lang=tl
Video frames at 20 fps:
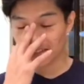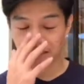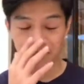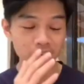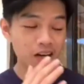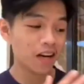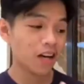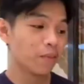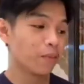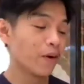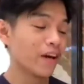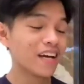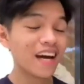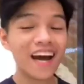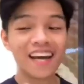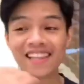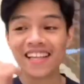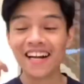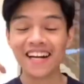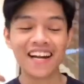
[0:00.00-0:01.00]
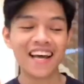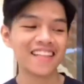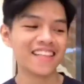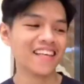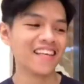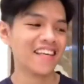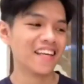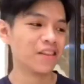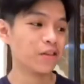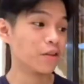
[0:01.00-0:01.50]
tol, alam mo, ikain na lang
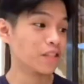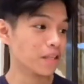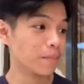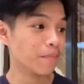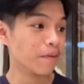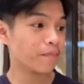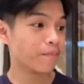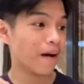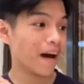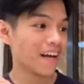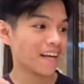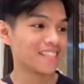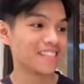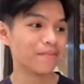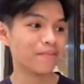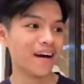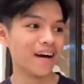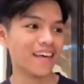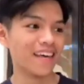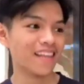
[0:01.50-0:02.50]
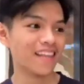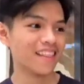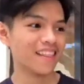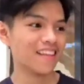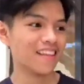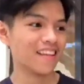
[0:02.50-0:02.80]
natin yan. Doon sa beef pare sa bayan.